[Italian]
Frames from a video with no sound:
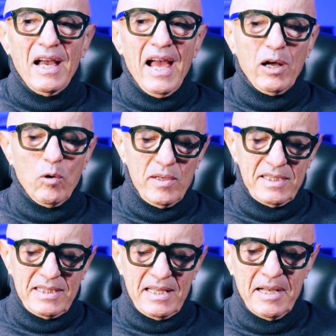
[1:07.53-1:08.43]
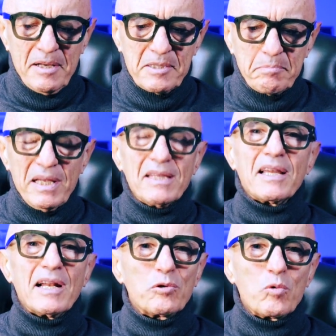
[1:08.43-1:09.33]
È questa
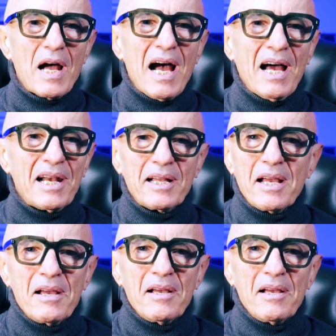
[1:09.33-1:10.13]
spinta naturale,